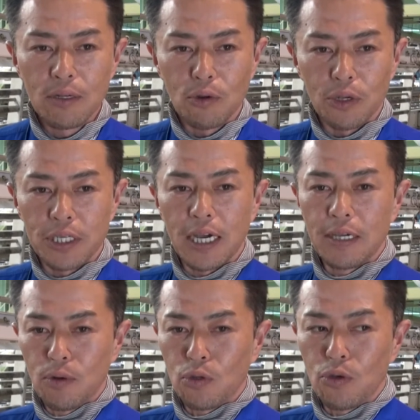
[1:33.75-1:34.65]
この機
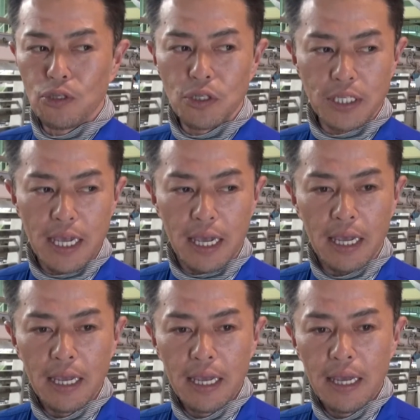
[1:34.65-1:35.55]
械を導入して
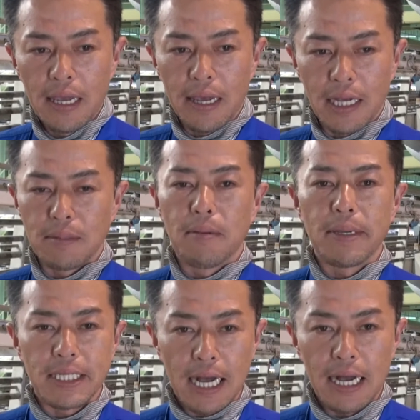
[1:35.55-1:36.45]
始め
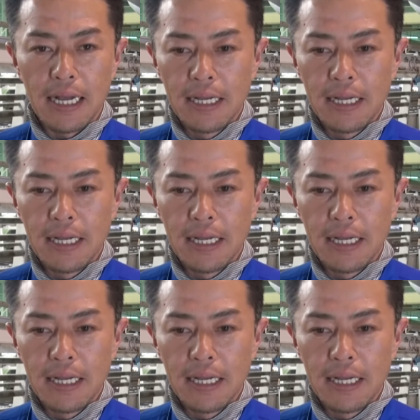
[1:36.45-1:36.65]
ました。